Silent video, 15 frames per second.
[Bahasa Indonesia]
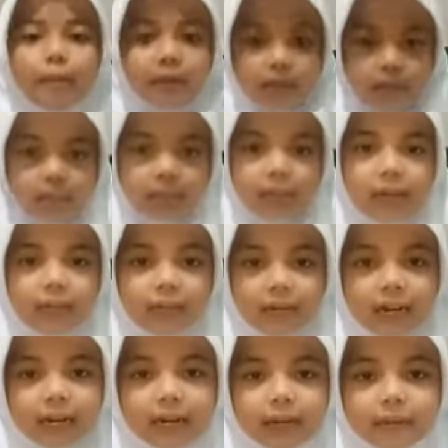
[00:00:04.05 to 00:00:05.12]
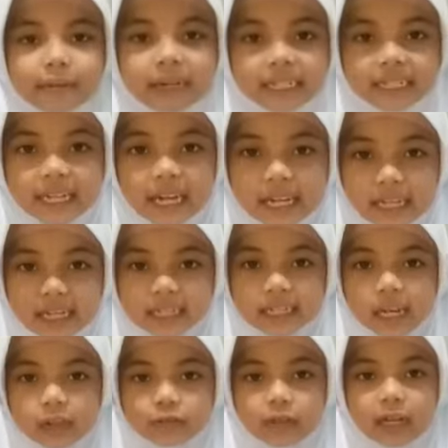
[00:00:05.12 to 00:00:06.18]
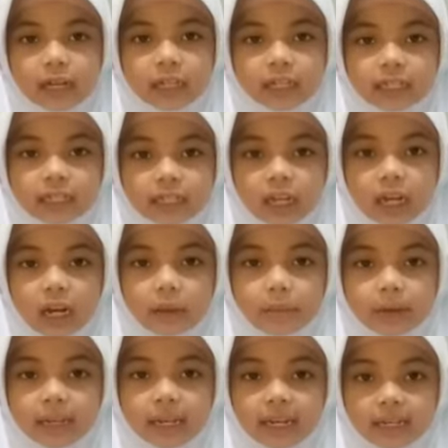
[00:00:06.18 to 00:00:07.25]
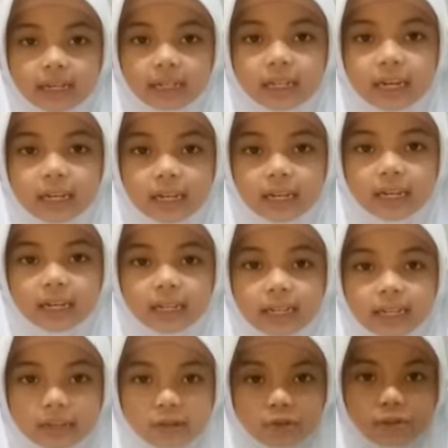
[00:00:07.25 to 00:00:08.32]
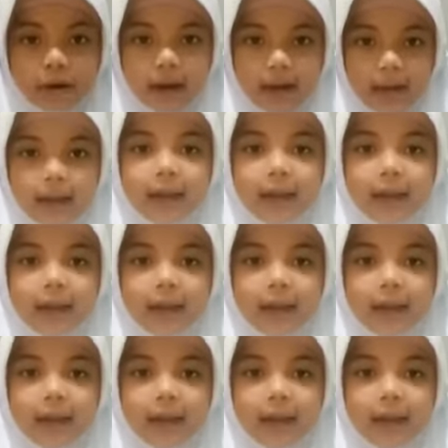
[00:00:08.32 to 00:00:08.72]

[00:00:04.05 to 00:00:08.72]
Perkenalkan nama saya Salwa Elisya Ramadhani dari kelas 2E